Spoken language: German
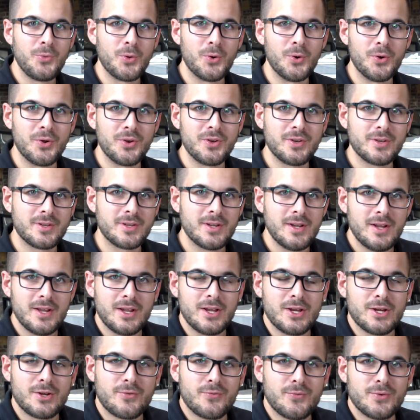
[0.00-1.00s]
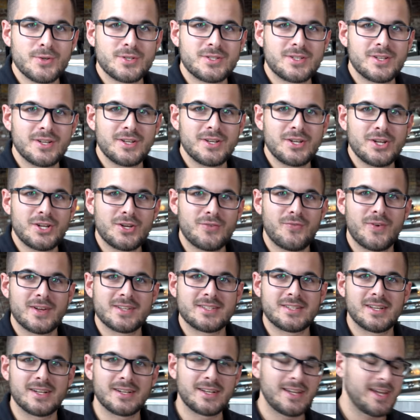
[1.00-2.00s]
Und ich wüsste nicht,
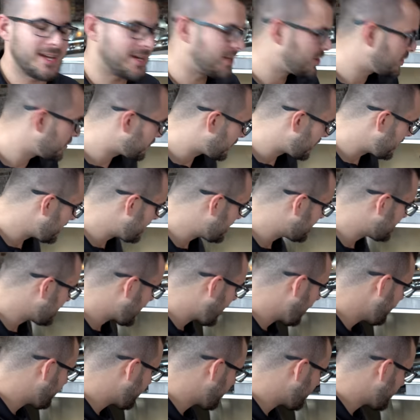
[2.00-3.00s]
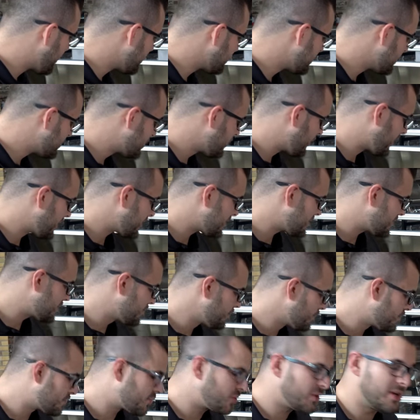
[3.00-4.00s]
was dagegen spricht, einfach mal sich sowas
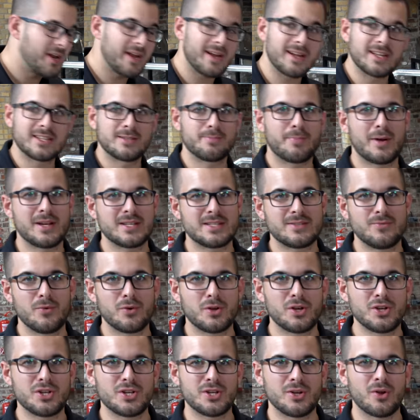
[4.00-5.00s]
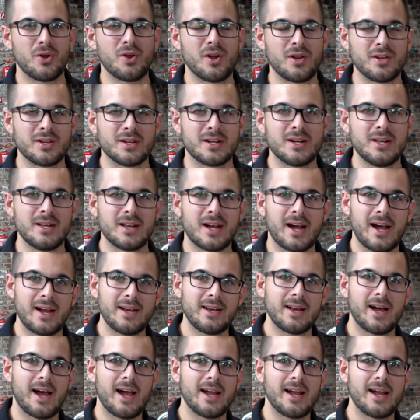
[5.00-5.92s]
zuzulegen. Es passt wirklich in euren Grill rein.